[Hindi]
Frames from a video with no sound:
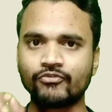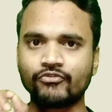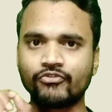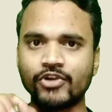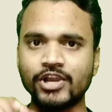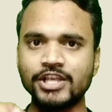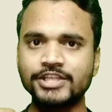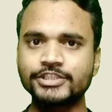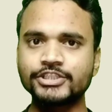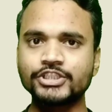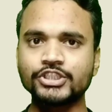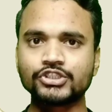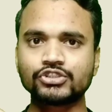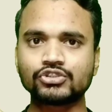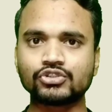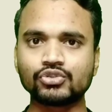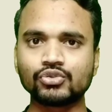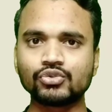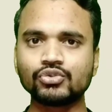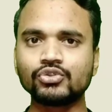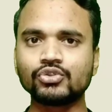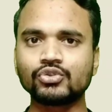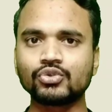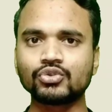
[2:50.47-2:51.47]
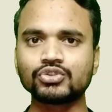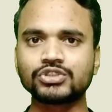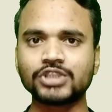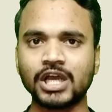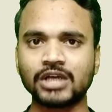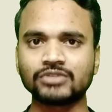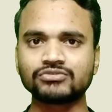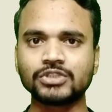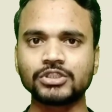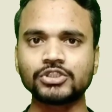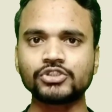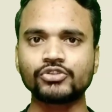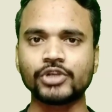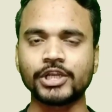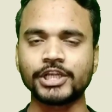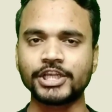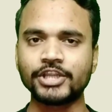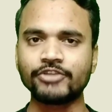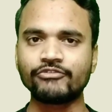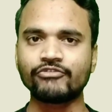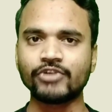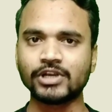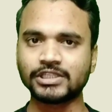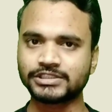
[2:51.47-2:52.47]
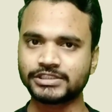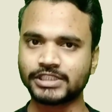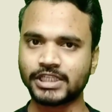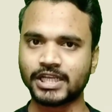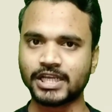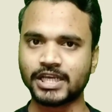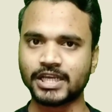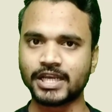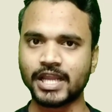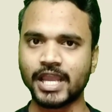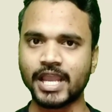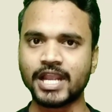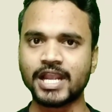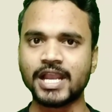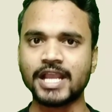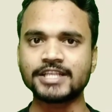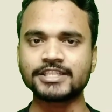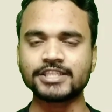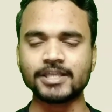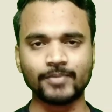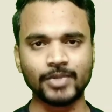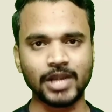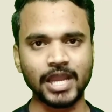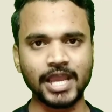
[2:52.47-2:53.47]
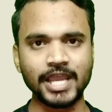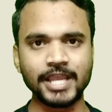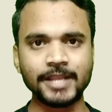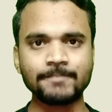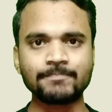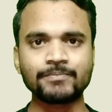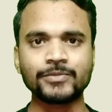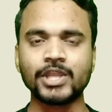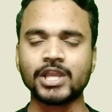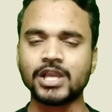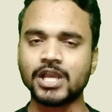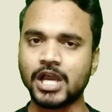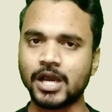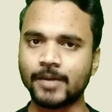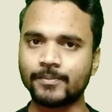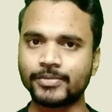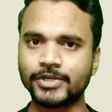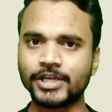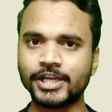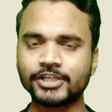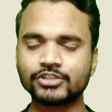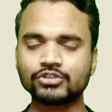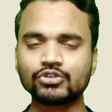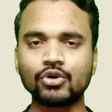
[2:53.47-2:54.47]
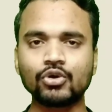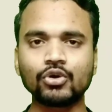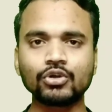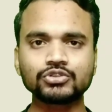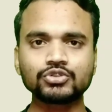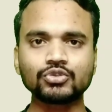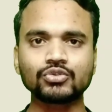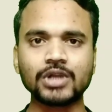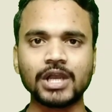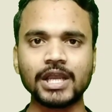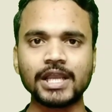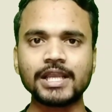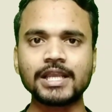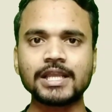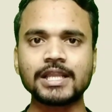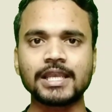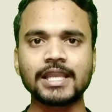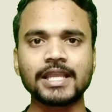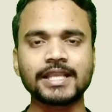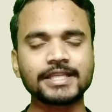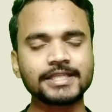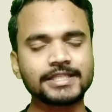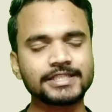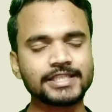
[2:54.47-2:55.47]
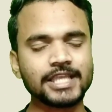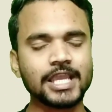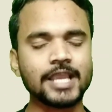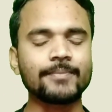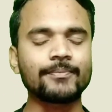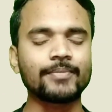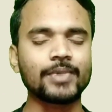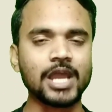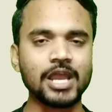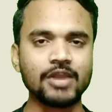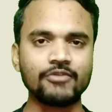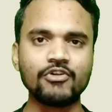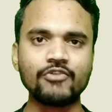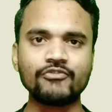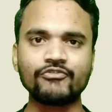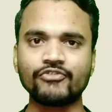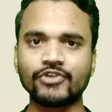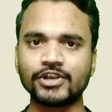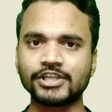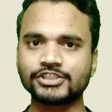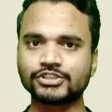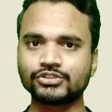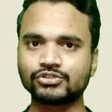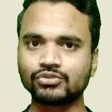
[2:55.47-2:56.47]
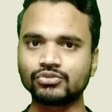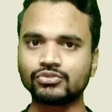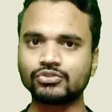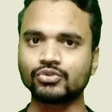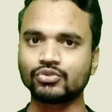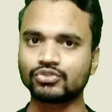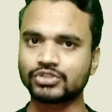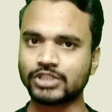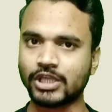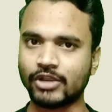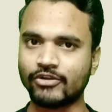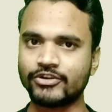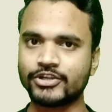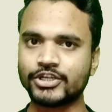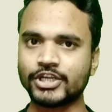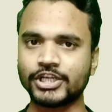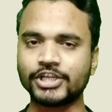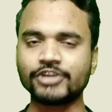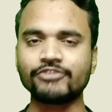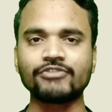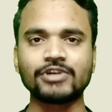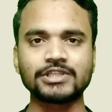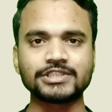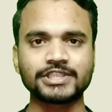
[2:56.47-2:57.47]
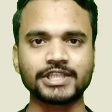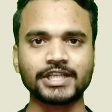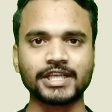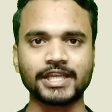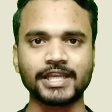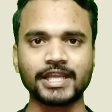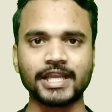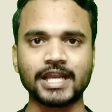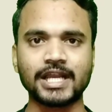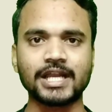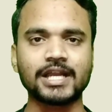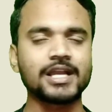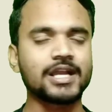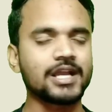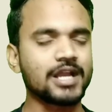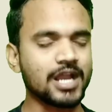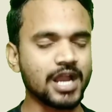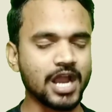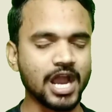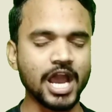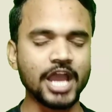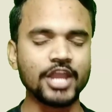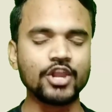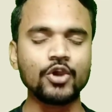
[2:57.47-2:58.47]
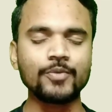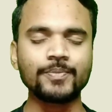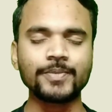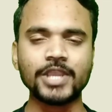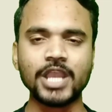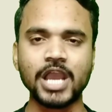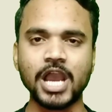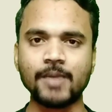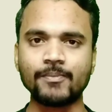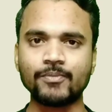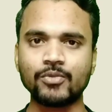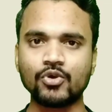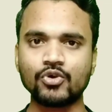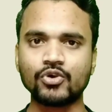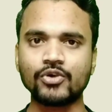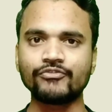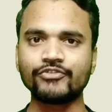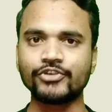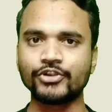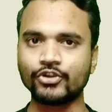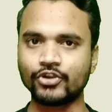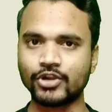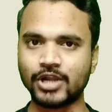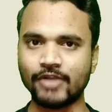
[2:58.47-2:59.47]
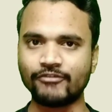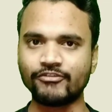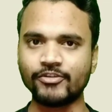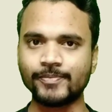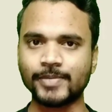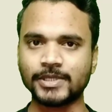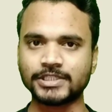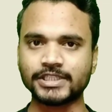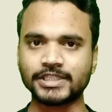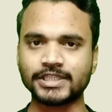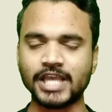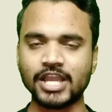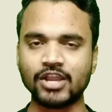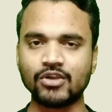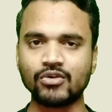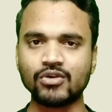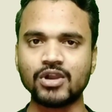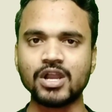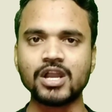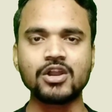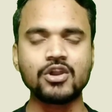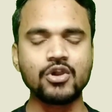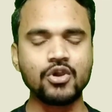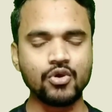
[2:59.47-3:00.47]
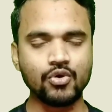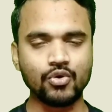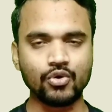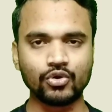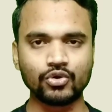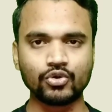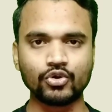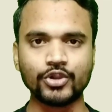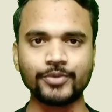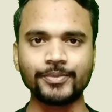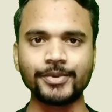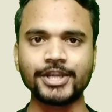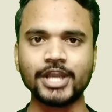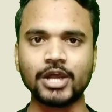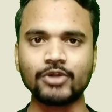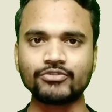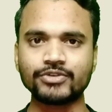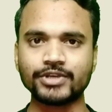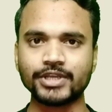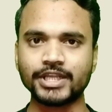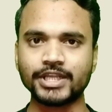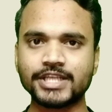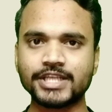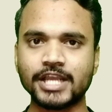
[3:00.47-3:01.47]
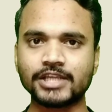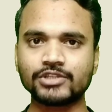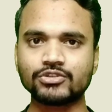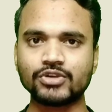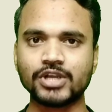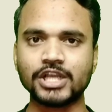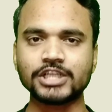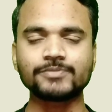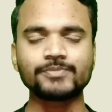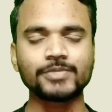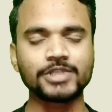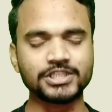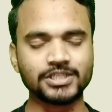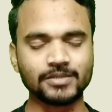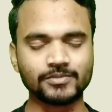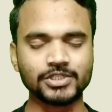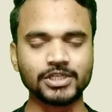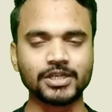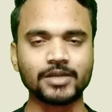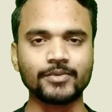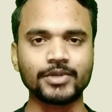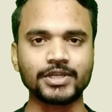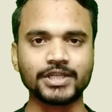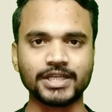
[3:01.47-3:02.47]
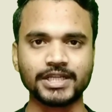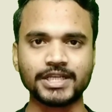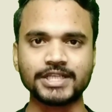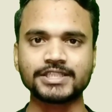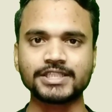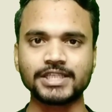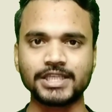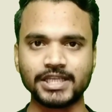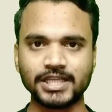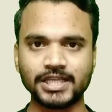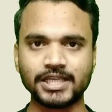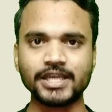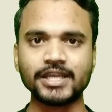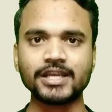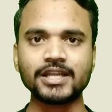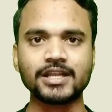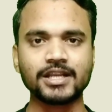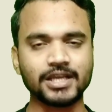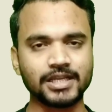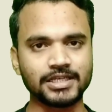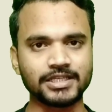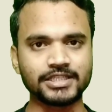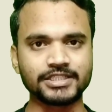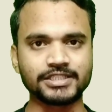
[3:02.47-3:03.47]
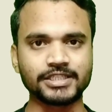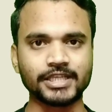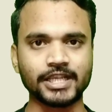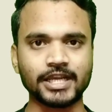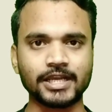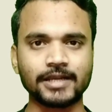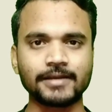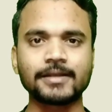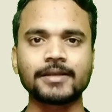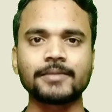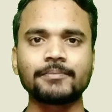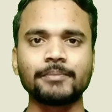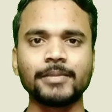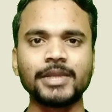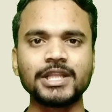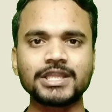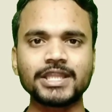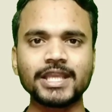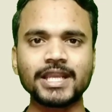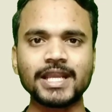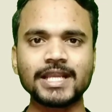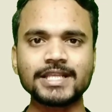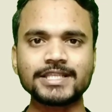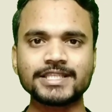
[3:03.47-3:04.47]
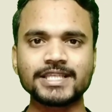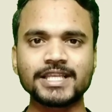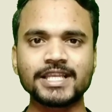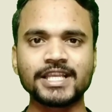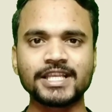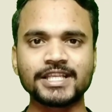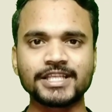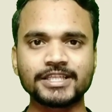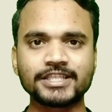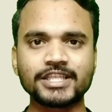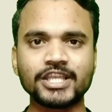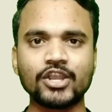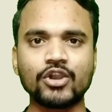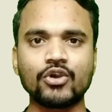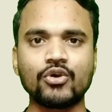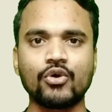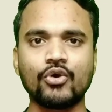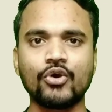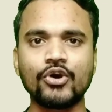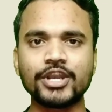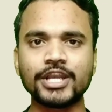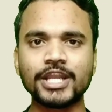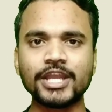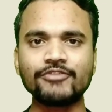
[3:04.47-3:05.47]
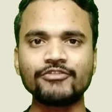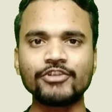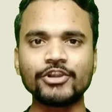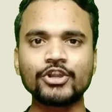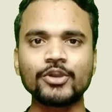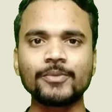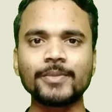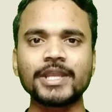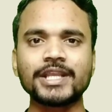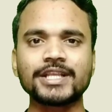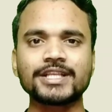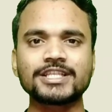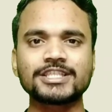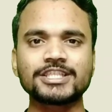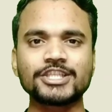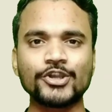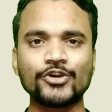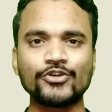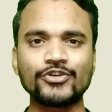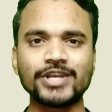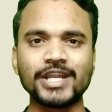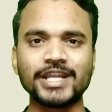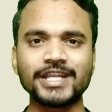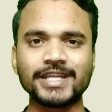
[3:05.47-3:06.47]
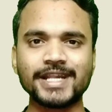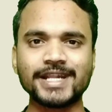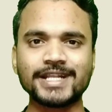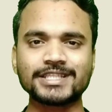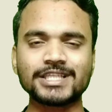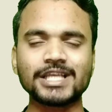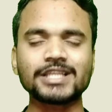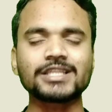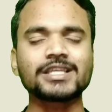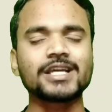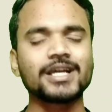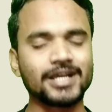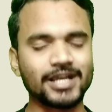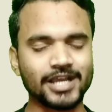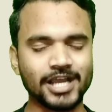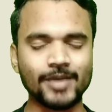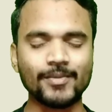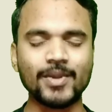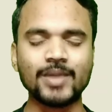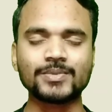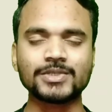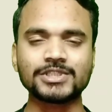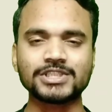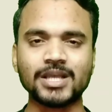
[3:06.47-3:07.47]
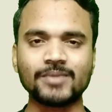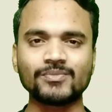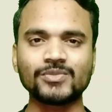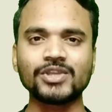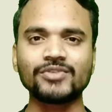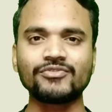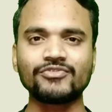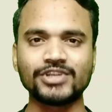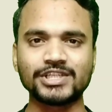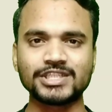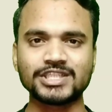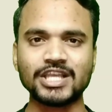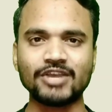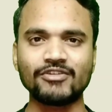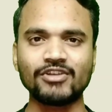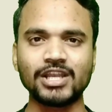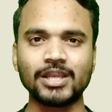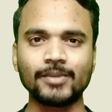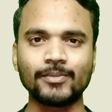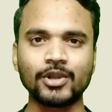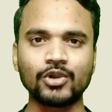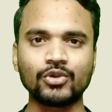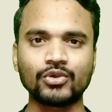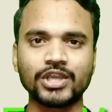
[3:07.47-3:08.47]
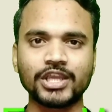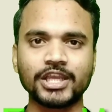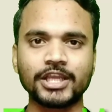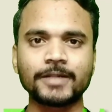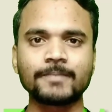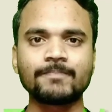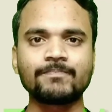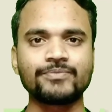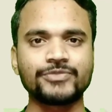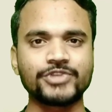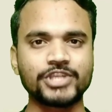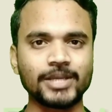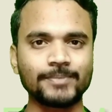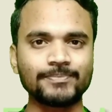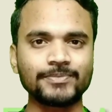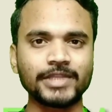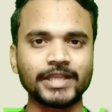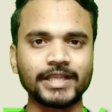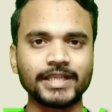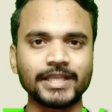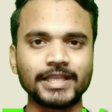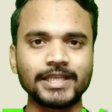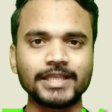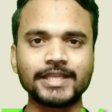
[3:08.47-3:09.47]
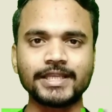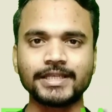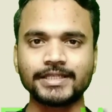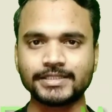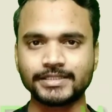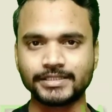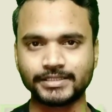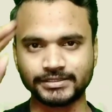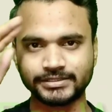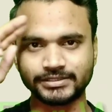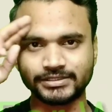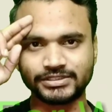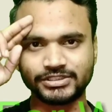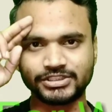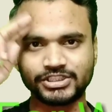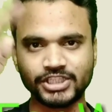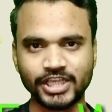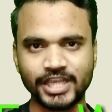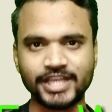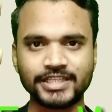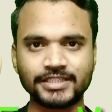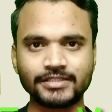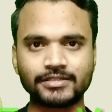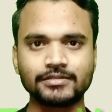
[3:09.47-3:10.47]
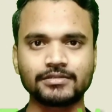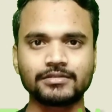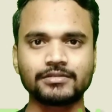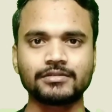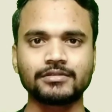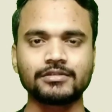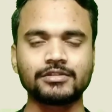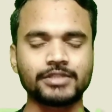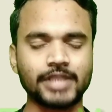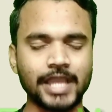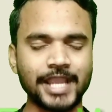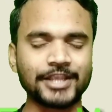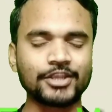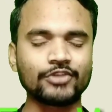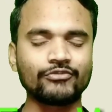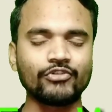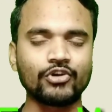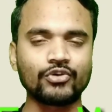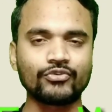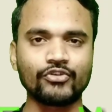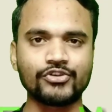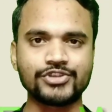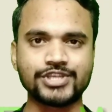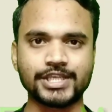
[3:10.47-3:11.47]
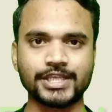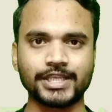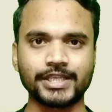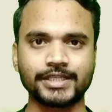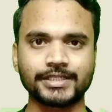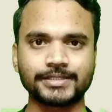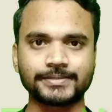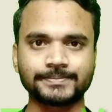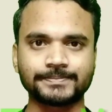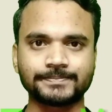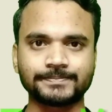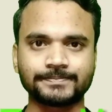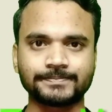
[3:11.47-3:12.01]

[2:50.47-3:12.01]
फर्स्ट जून 2021 से कर रहा है गाइज अप्लाई अपडेट तो हो चुका है लेकिन इसे अप्लाई वो फर्स्ट जून 2021 से करेगा आई होप कि आप लोगों को वीडियो काफ़ी पसंद आया होगा और कोई भी डाउट जाए तो गाइज प्लीज़ हमसे कमेंट करके इजीली क्लियर कर लीजिएगा मिलते हैं गाइज किसी और नई वीडियो में किसी और नई ट्रिक के साथ हम आपके सामने फिर से अवेलेबल होंगे जब तक के लिए जय हिंद थैंक यू फॉर वॉचिंग